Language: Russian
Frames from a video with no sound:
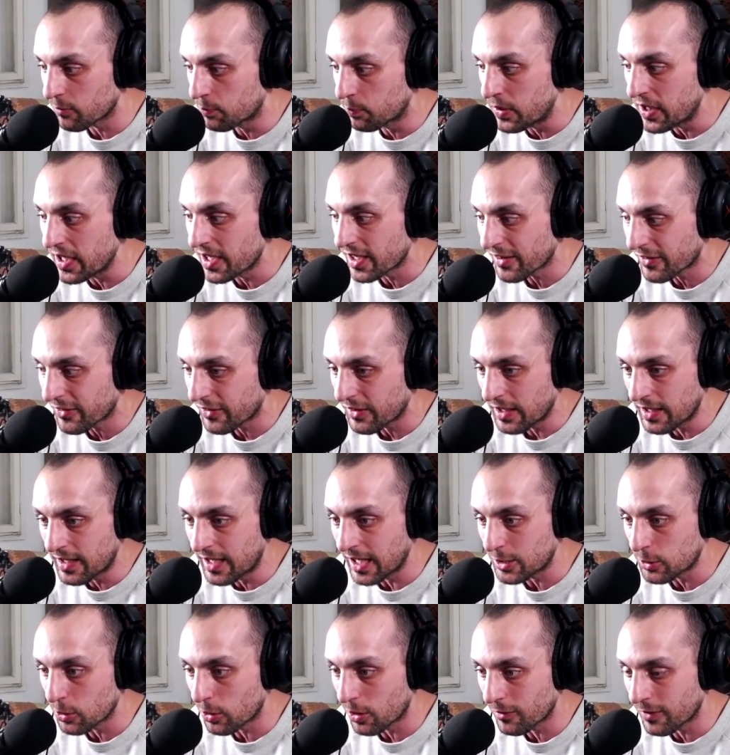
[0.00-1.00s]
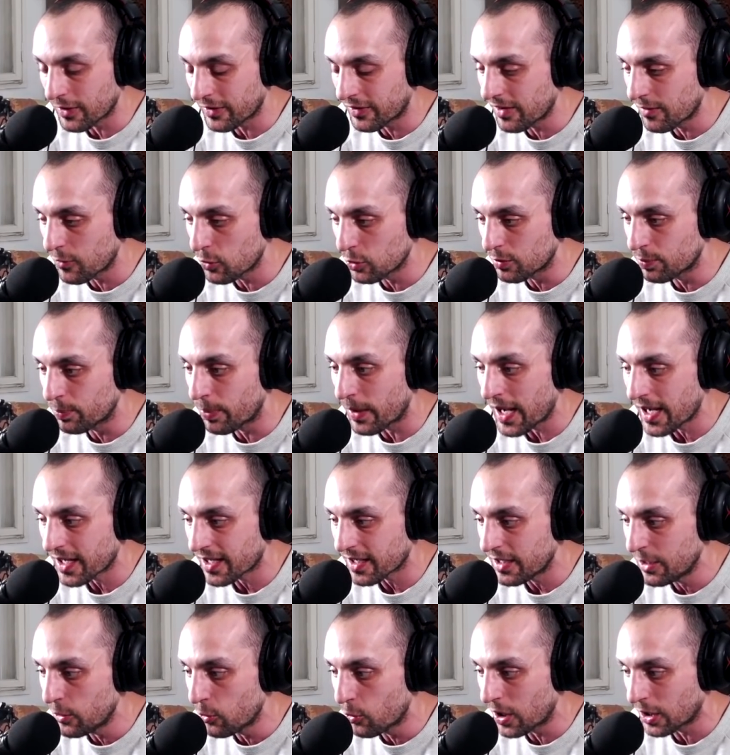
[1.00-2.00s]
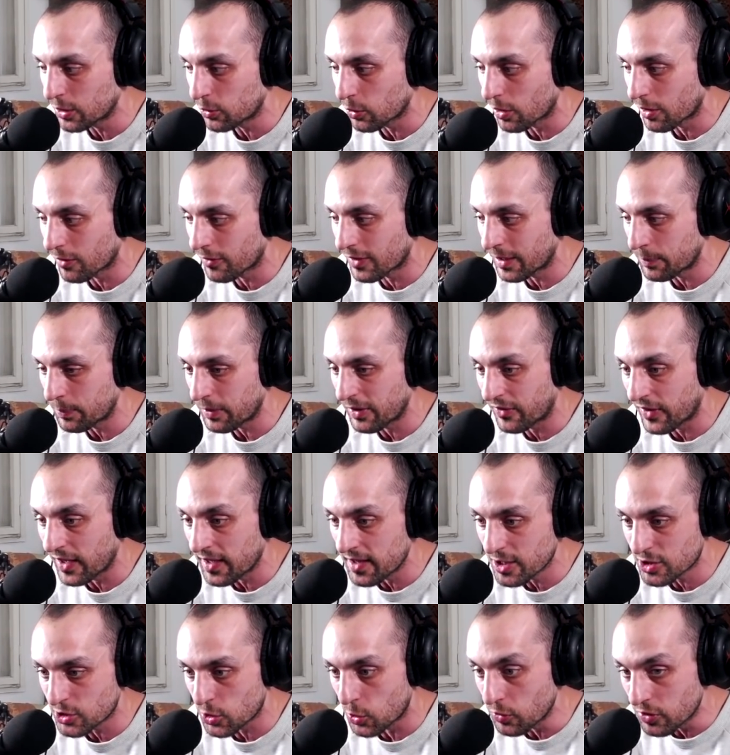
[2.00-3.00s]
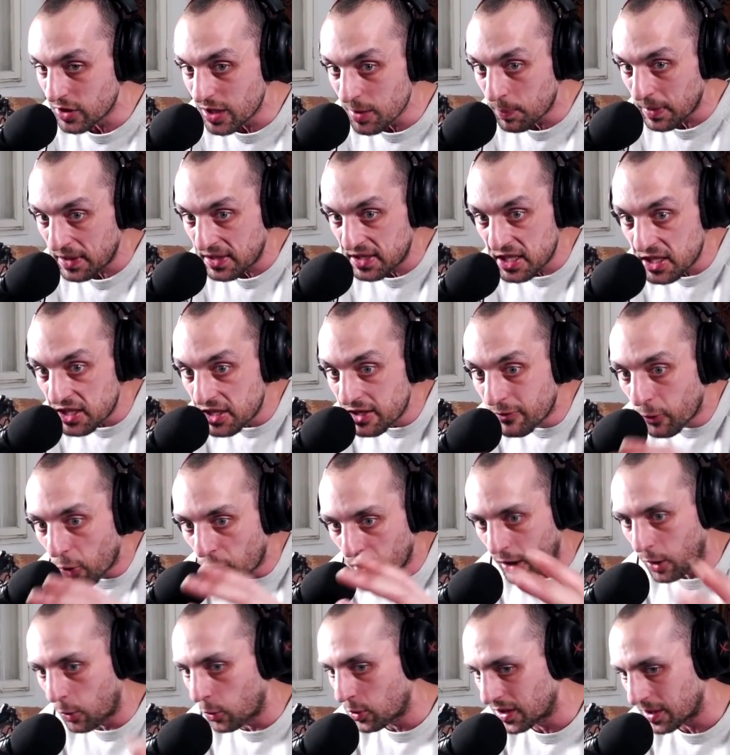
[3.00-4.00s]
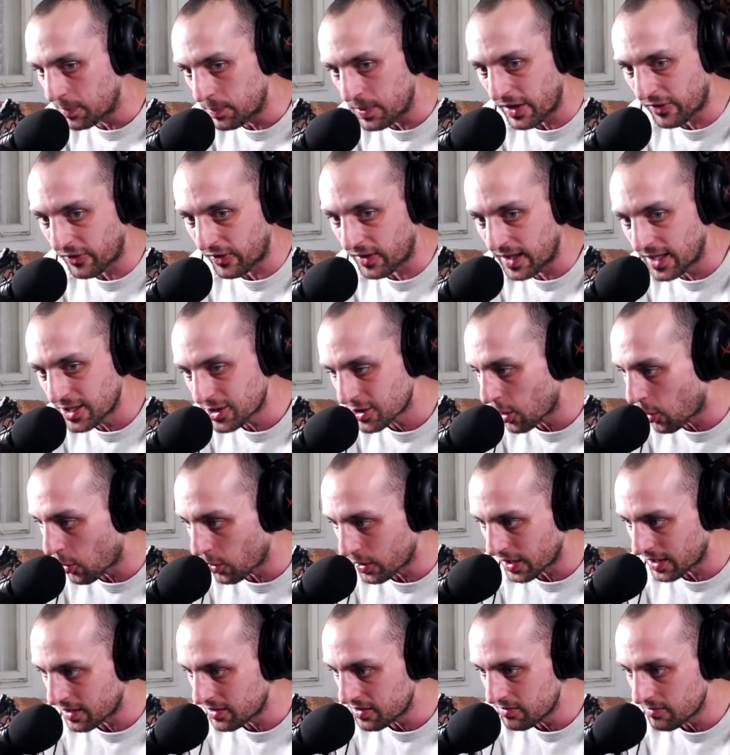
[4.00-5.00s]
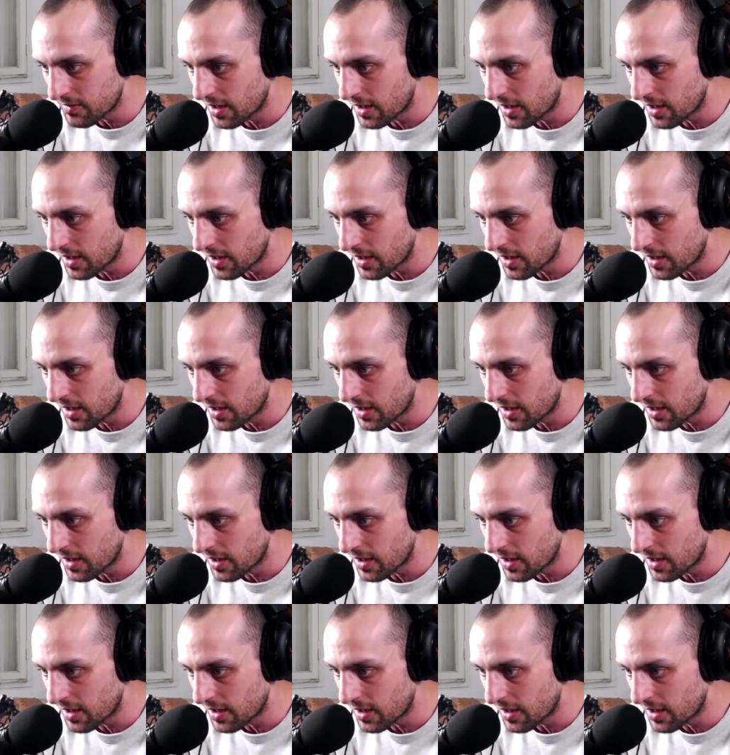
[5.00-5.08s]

перс, которого зовут Баг, и у которого описание, что он типа теневой какой-то персонаж какой-то.